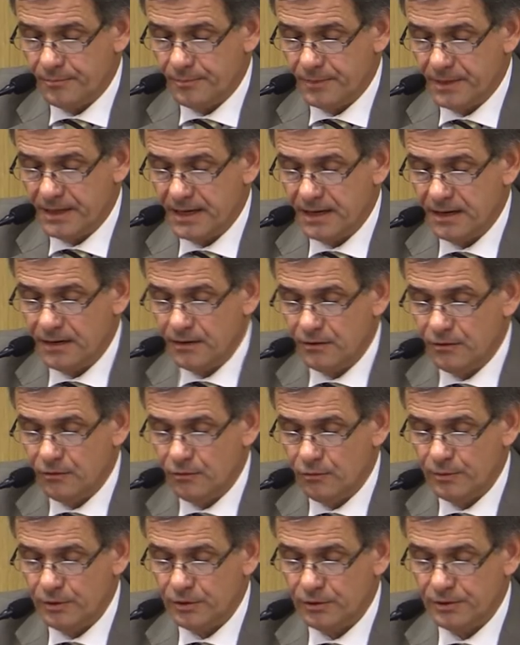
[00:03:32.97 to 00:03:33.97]
penal
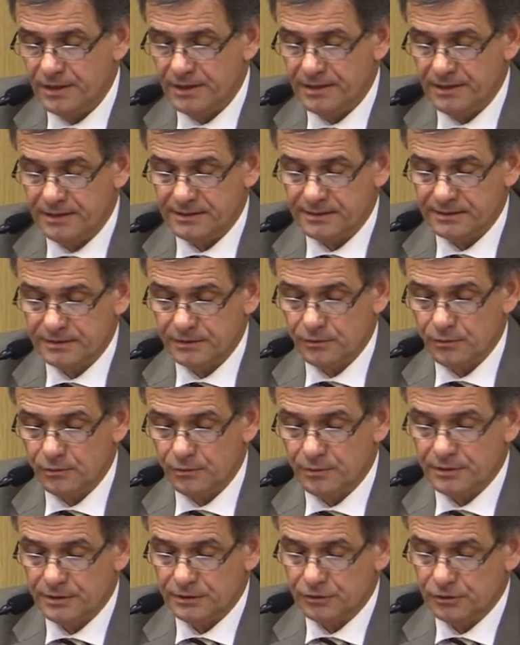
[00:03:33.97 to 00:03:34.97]
número 10 de esta
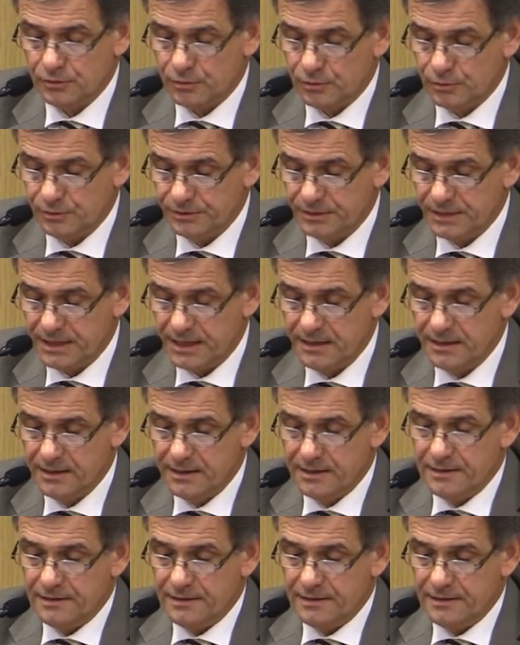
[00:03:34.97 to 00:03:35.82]
circunscripción judicial.